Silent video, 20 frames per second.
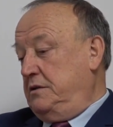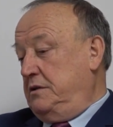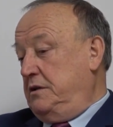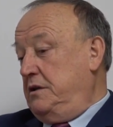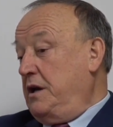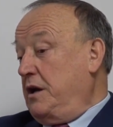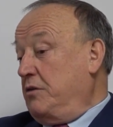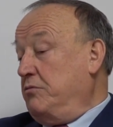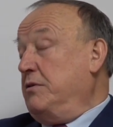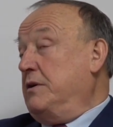
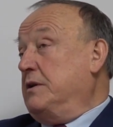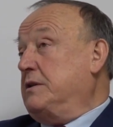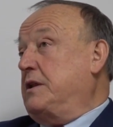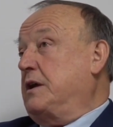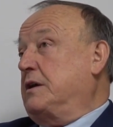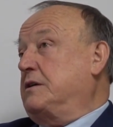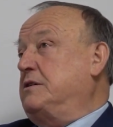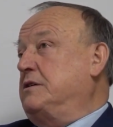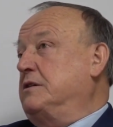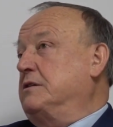I akurat
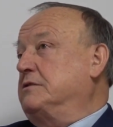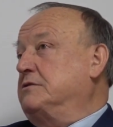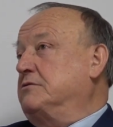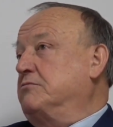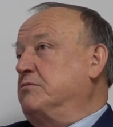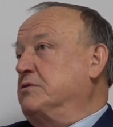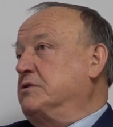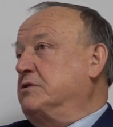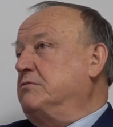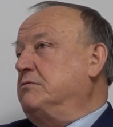tak się
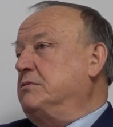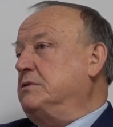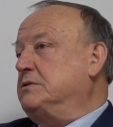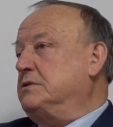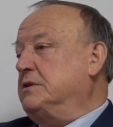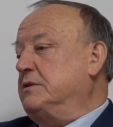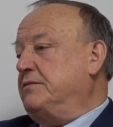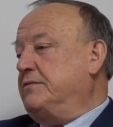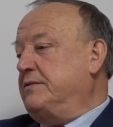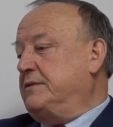złożyło,
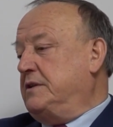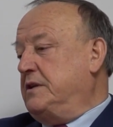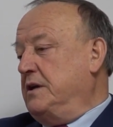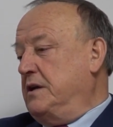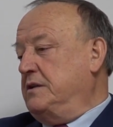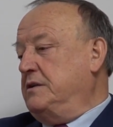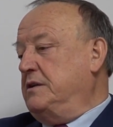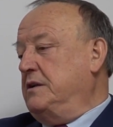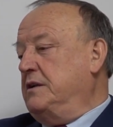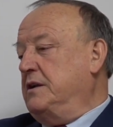że
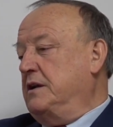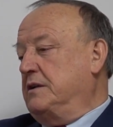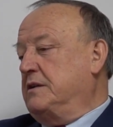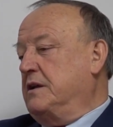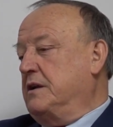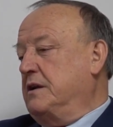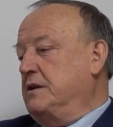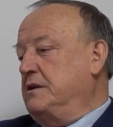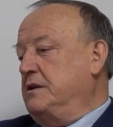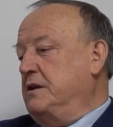wtedy na
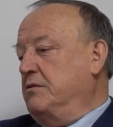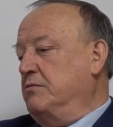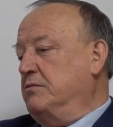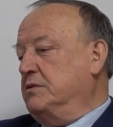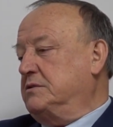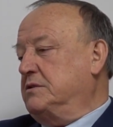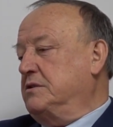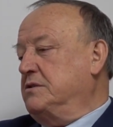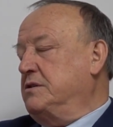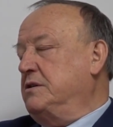terenie
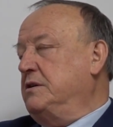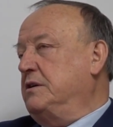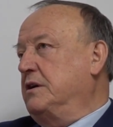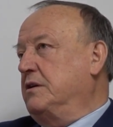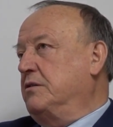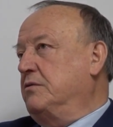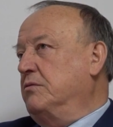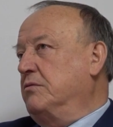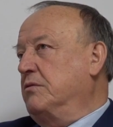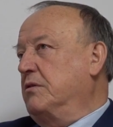
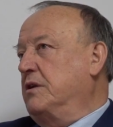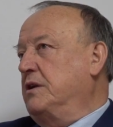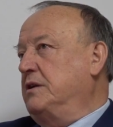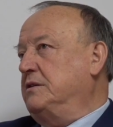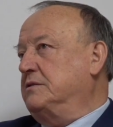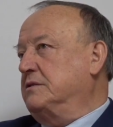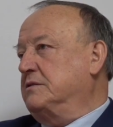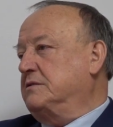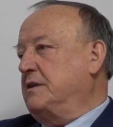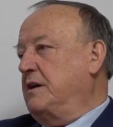Łososiny
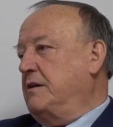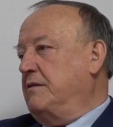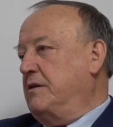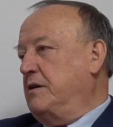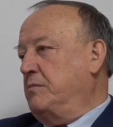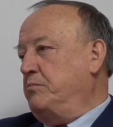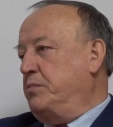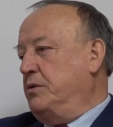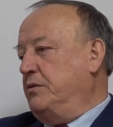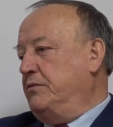Górnej
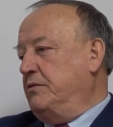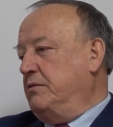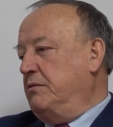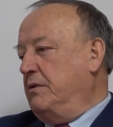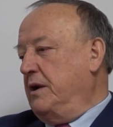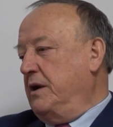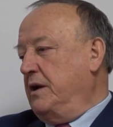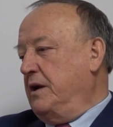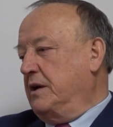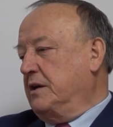została
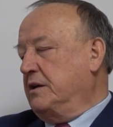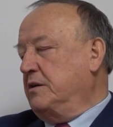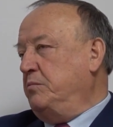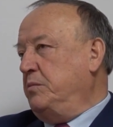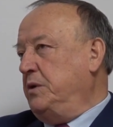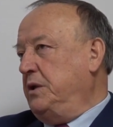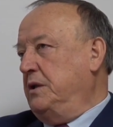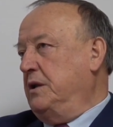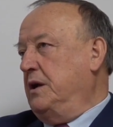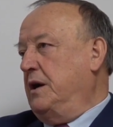powołana
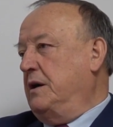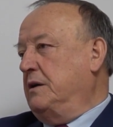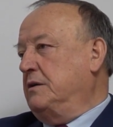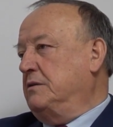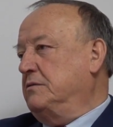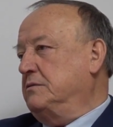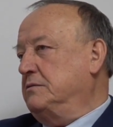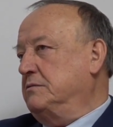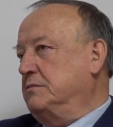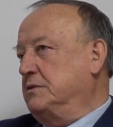gmina
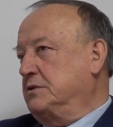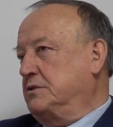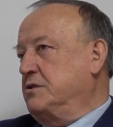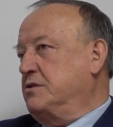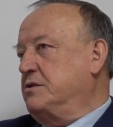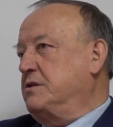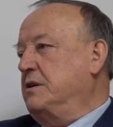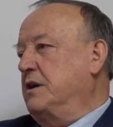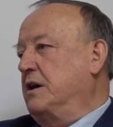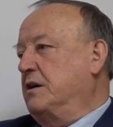
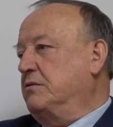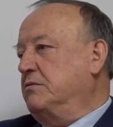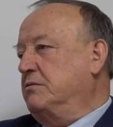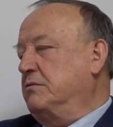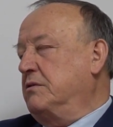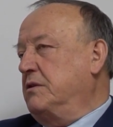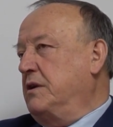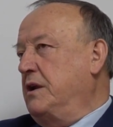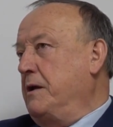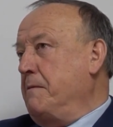Łososina
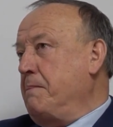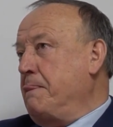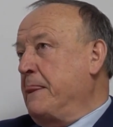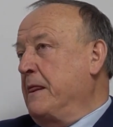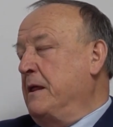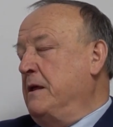Górna